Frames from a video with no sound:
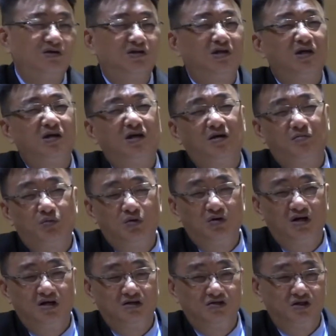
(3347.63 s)
这个不
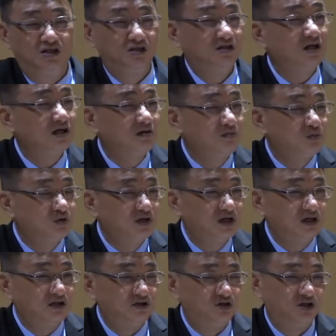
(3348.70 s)
可行，那个不
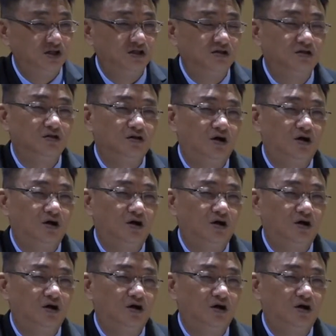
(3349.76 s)
可行，